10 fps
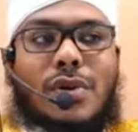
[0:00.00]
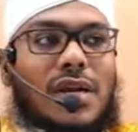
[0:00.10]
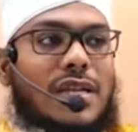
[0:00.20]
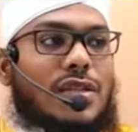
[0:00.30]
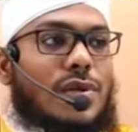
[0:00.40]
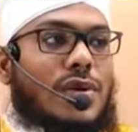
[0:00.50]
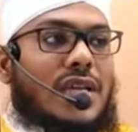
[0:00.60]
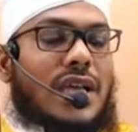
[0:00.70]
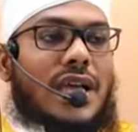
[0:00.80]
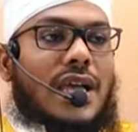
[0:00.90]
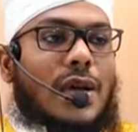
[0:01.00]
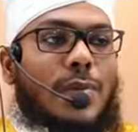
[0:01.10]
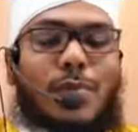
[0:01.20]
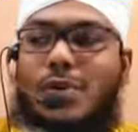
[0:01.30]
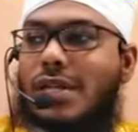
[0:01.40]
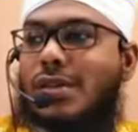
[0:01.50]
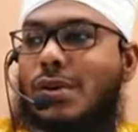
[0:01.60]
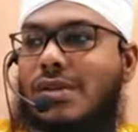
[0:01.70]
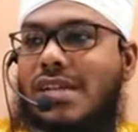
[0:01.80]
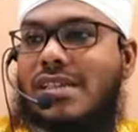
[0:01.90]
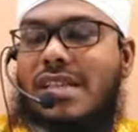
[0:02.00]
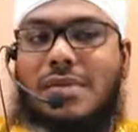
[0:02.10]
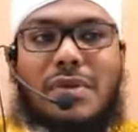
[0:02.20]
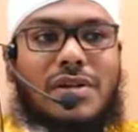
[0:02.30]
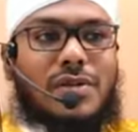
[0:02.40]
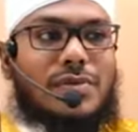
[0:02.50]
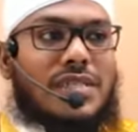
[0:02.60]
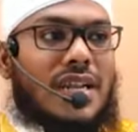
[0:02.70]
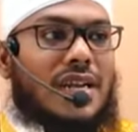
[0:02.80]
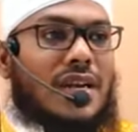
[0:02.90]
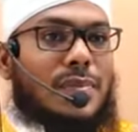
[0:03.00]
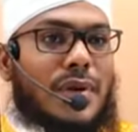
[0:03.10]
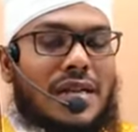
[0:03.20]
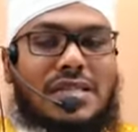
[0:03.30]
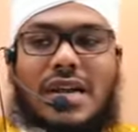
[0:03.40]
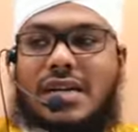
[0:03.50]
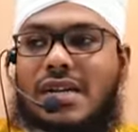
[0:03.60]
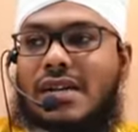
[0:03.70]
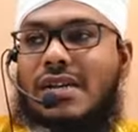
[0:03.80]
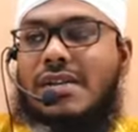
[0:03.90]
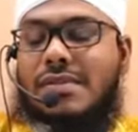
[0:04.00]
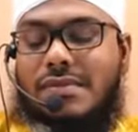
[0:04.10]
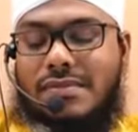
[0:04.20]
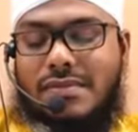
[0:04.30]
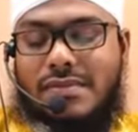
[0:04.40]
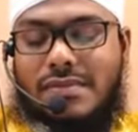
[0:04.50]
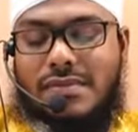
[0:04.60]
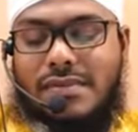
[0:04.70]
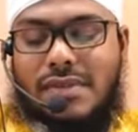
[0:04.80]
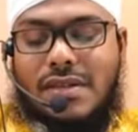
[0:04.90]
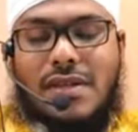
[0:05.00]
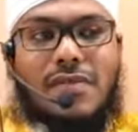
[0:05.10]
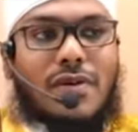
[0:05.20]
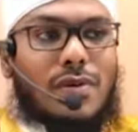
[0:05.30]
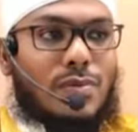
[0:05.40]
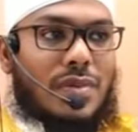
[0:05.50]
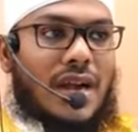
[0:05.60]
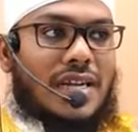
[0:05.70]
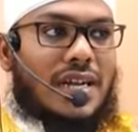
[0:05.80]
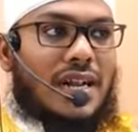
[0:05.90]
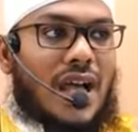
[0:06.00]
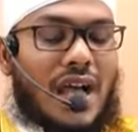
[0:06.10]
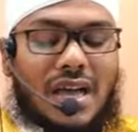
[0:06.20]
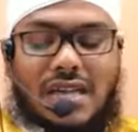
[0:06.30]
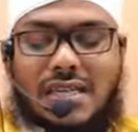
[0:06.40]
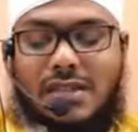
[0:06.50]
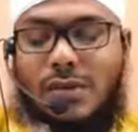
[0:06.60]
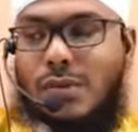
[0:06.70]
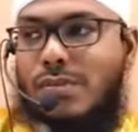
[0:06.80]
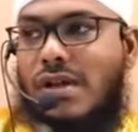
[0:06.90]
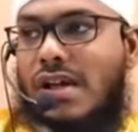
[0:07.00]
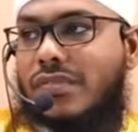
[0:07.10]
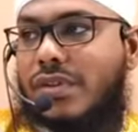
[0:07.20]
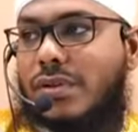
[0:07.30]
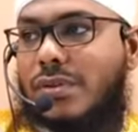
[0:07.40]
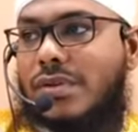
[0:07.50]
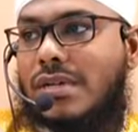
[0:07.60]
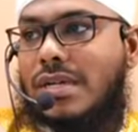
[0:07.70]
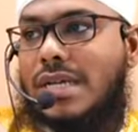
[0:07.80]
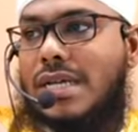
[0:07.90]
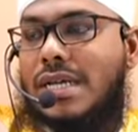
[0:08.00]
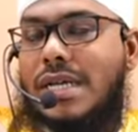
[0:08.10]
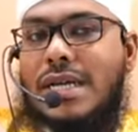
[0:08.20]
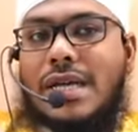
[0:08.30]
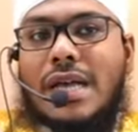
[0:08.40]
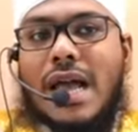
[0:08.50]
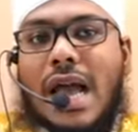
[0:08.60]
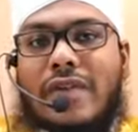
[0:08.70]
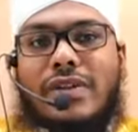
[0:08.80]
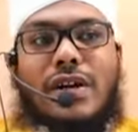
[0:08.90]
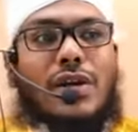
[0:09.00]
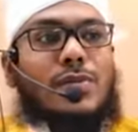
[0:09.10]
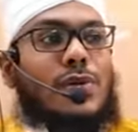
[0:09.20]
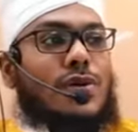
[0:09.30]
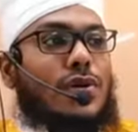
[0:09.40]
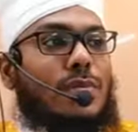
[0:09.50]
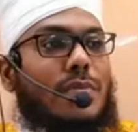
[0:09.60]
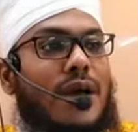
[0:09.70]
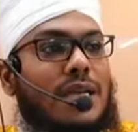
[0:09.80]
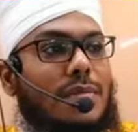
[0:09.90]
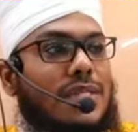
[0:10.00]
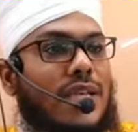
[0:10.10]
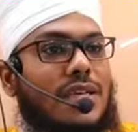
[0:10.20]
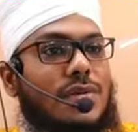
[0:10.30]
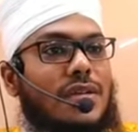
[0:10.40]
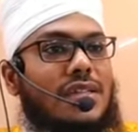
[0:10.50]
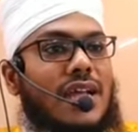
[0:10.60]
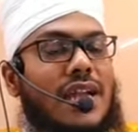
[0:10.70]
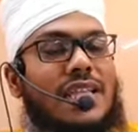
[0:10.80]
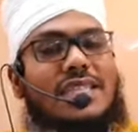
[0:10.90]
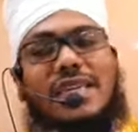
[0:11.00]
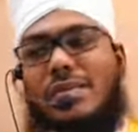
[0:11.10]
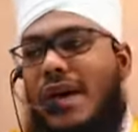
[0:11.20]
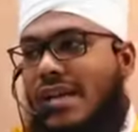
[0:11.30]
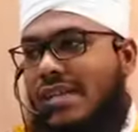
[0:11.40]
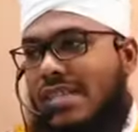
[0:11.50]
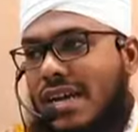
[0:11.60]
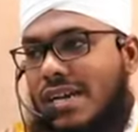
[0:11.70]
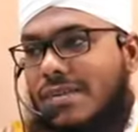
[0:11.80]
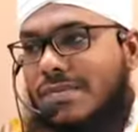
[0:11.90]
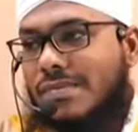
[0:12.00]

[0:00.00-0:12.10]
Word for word: உலகத்தினுடைய புறத்தோட்டத்தை மட்டும் சிலர்கள் பார்க்கிறார்கள் வகும் அணில் ஆகிரத்தி ஹும் காஃபிலோன் அவர்களுமோ மறுமையை குறித்து அலட்சியமாக இருக்கிறார்கள்